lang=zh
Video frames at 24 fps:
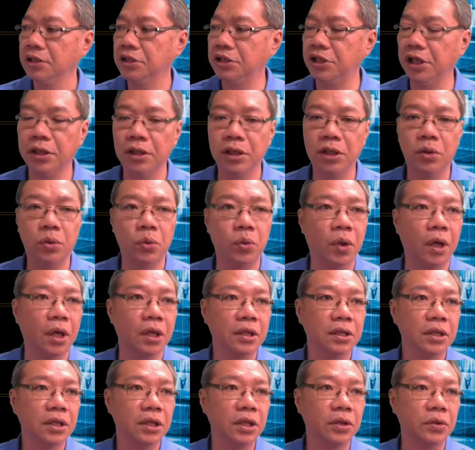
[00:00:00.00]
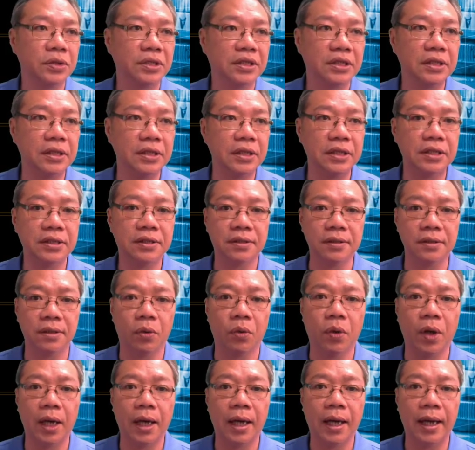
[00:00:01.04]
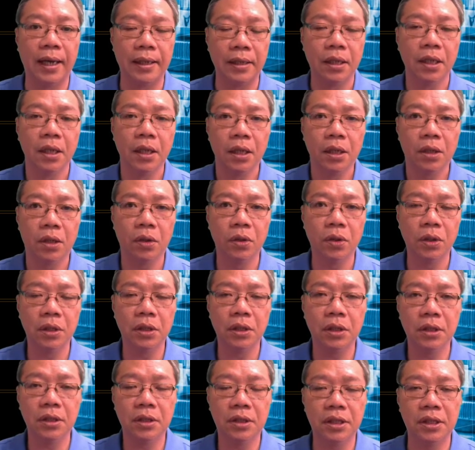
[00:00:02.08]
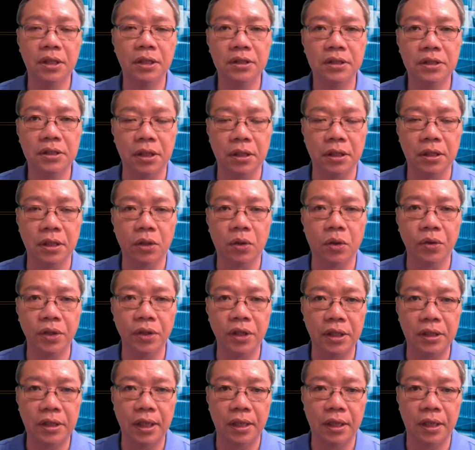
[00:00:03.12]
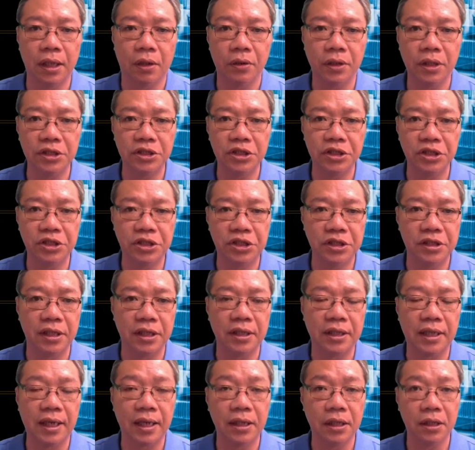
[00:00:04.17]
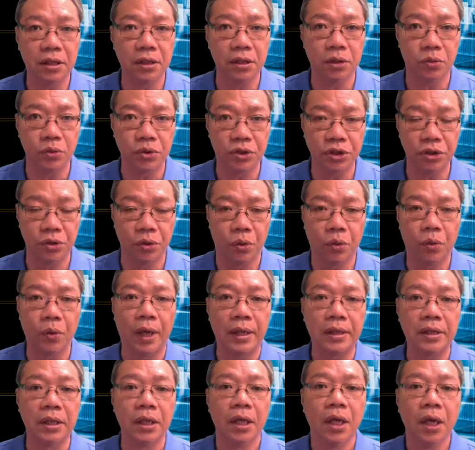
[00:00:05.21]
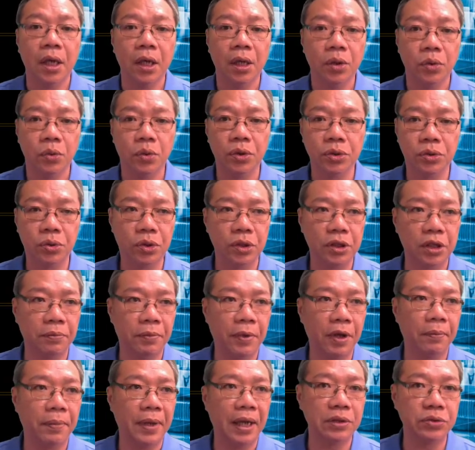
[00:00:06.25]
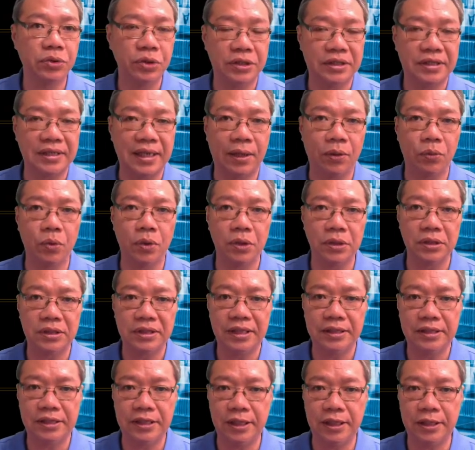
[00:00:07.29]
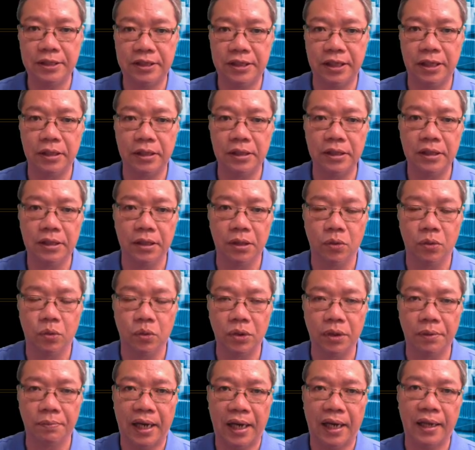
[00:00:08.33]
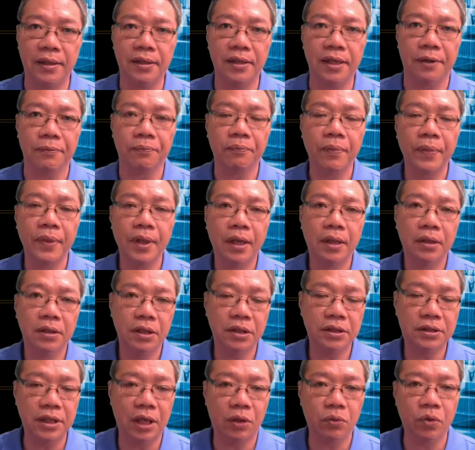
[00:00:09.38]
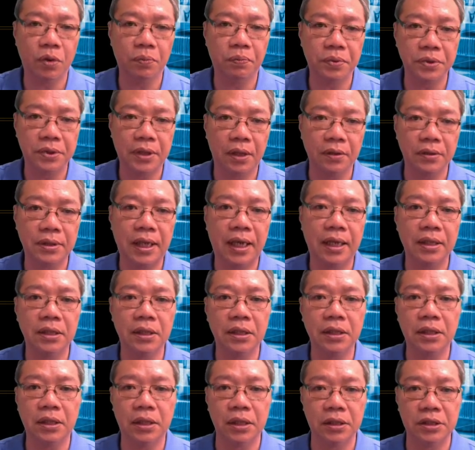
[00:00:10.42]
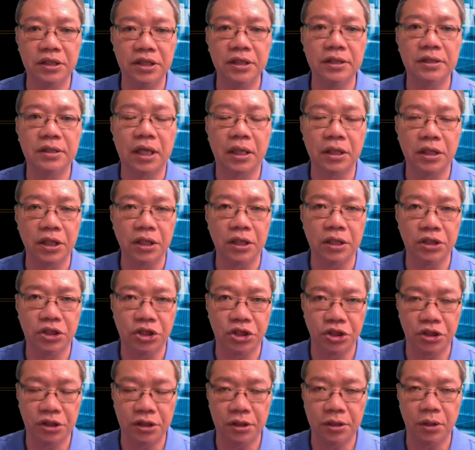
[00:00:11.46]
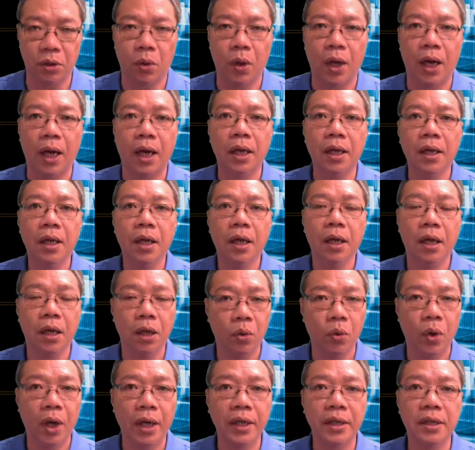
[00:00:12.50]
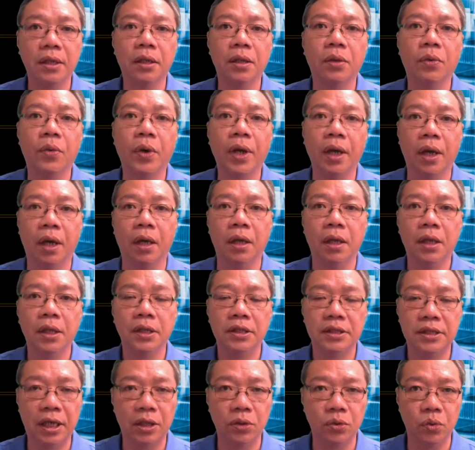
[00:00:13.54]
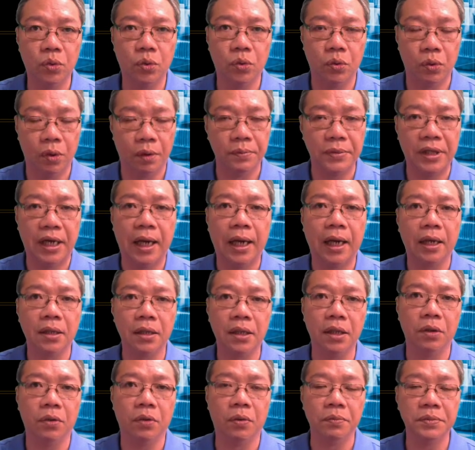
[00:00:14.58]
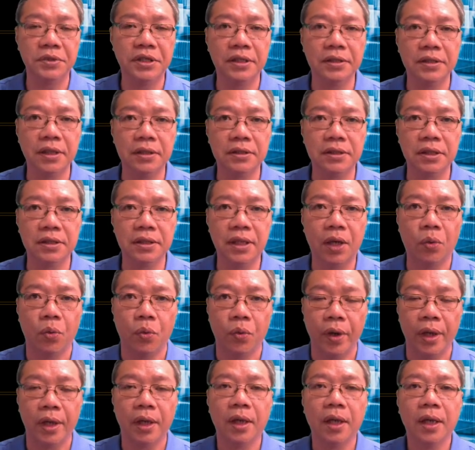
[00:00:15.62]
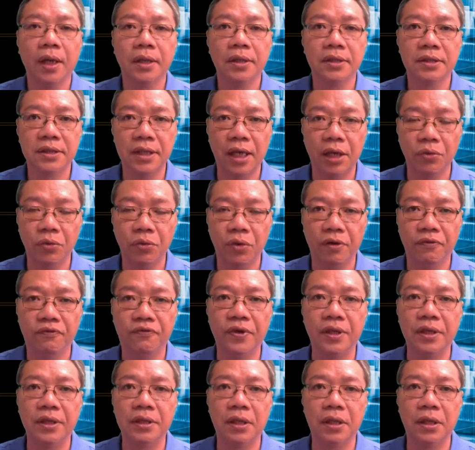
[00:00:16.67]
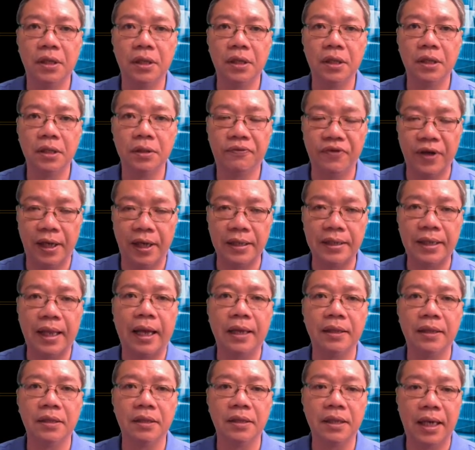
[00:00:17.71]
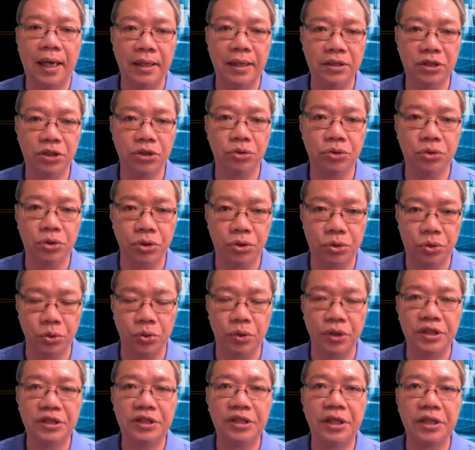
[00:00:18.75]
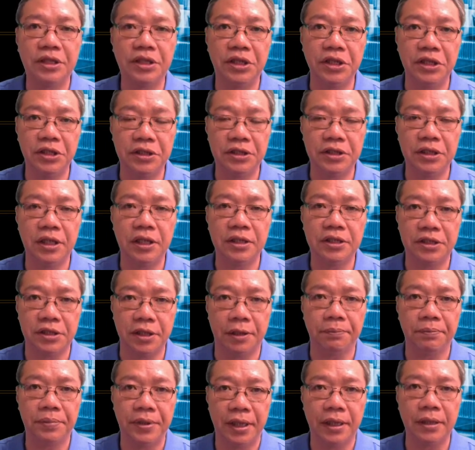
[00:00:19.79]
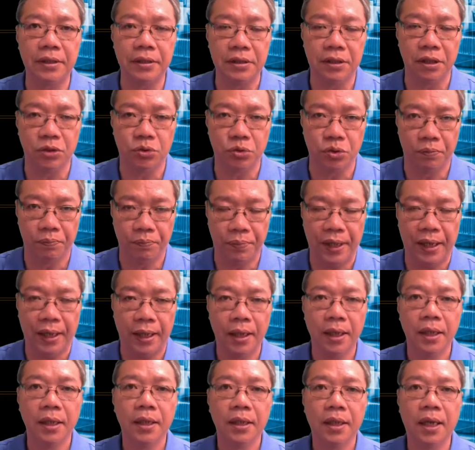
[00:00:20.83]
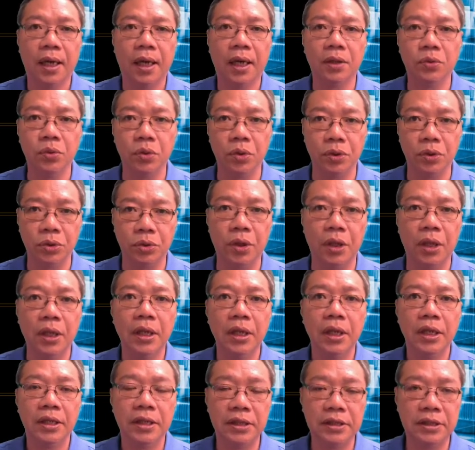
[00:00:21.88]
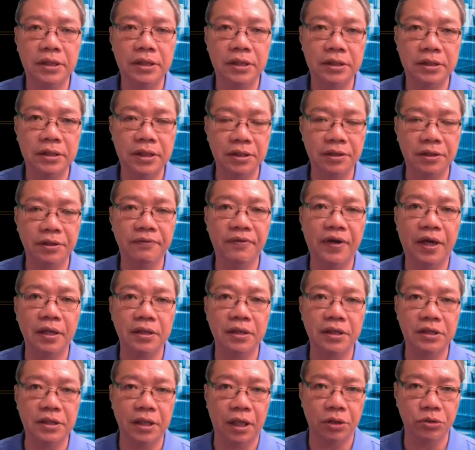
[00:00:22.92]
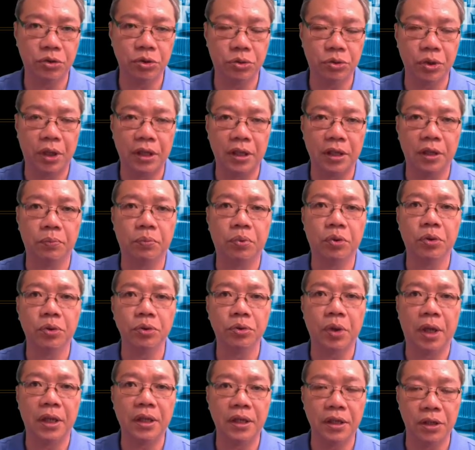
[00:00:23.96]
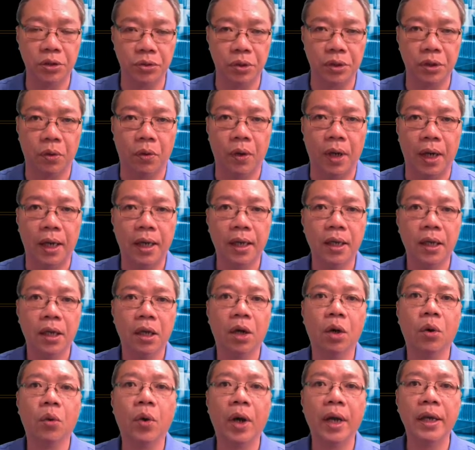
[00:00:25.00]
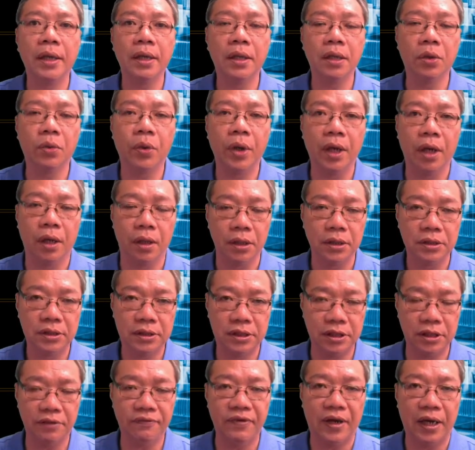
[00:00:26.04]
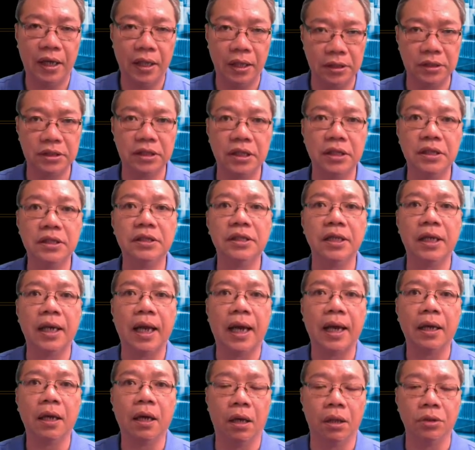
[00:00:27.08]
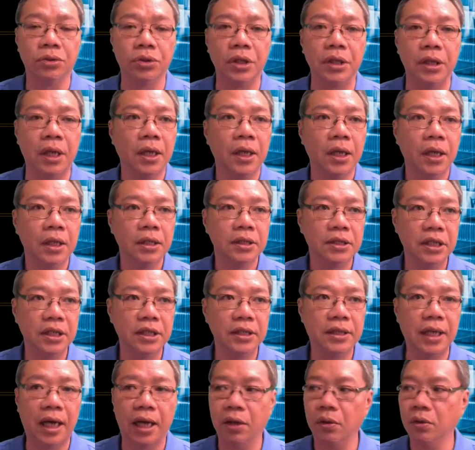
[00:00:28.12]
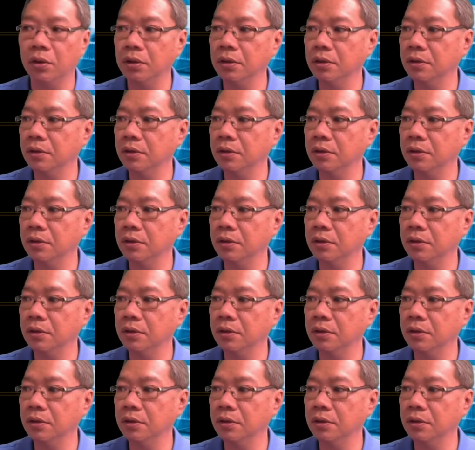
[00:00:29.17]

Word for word: 潜力股哈，六四一四的化汉工跟整个工业电脑跟机器人的概念个股是有关的。如果说你没有办法去掌握这些潜力个股的买点，你掌握不到它的一个进场的一个时机的话，很欢迎各位哈加入我们的行列。我们现在正在为三月份的反弹呢，开始去做一些低阶捡便宜的准备。那如果说你这地方你想要去赚一个波段利润的话，很欢迎各位哈这地方跟着一起来。好，所以呢，第一档。